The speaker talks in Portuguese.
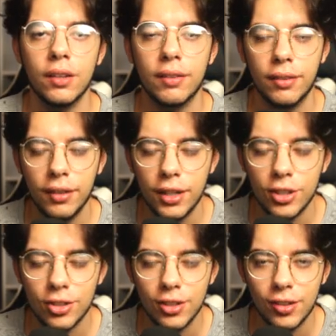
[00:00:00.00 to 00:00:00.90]

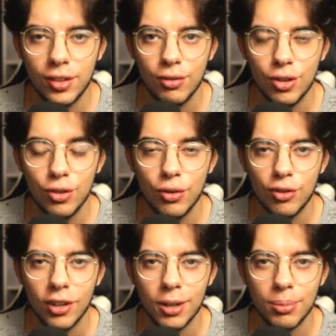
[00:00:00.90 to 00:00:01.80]
Seguinte, nesse vídeo eu vou
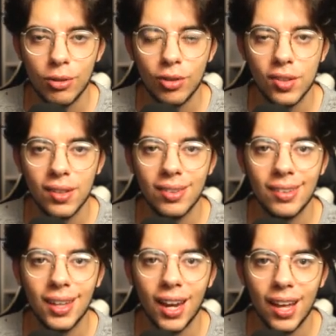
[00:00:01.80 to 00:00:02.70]
falar para vocês
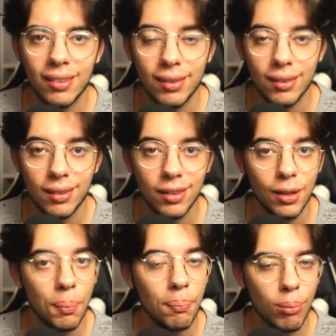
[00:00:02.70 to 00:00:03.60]
classes que
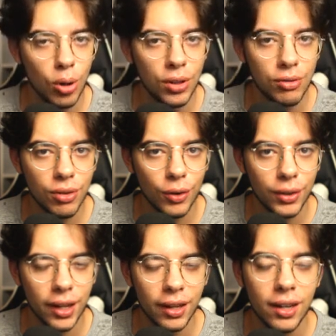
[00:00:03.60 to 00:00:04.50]
não podem
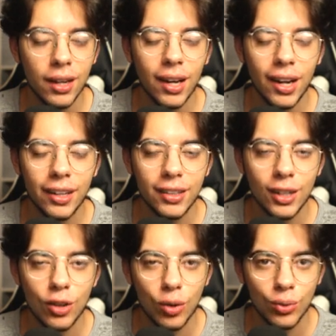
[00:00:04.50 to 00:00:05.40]
faltar aí
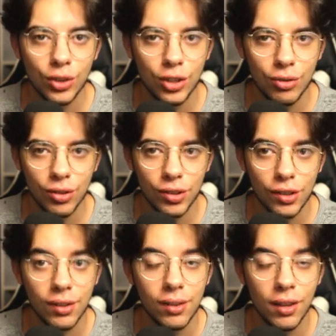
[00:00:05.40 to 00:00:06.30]
na conta de
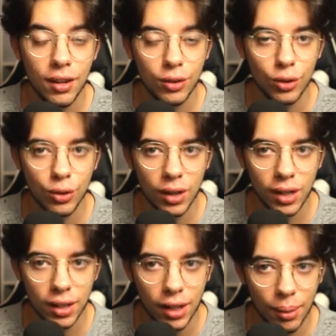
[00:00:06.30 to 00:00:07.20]
vocês dentro do
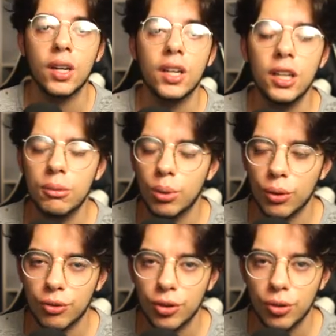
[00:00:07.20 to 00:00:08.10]
Akedar. E bom,
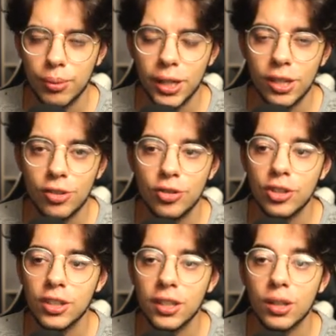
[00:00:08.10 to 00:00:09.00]
eu fiz uma
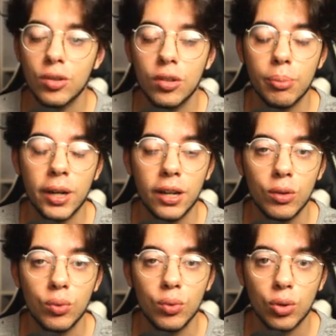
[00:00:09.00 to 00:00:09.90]
listinha aqui, eu separei
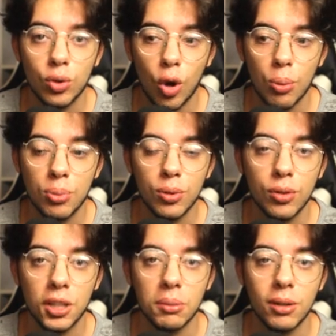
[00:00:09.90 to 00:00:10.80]
alguns
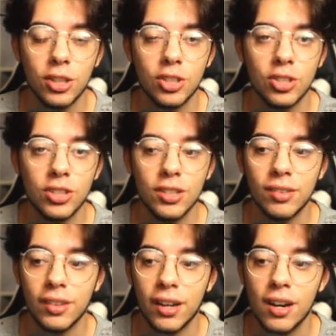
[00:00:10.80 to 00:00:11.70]
tópicos aqui para a gente
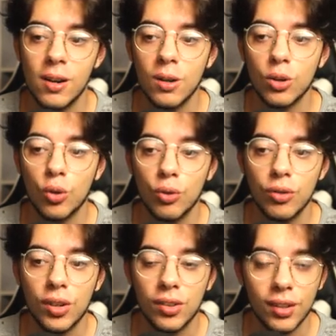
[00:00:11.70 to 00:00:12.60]
estar
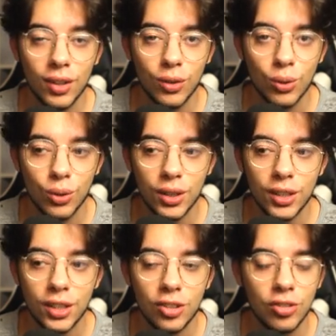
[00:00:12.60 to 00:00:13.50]
conversando
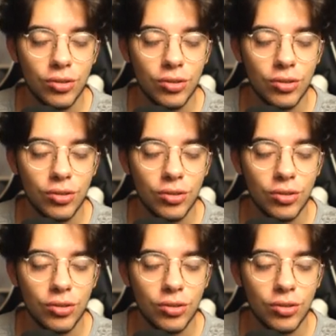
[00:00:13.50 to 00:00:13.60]
e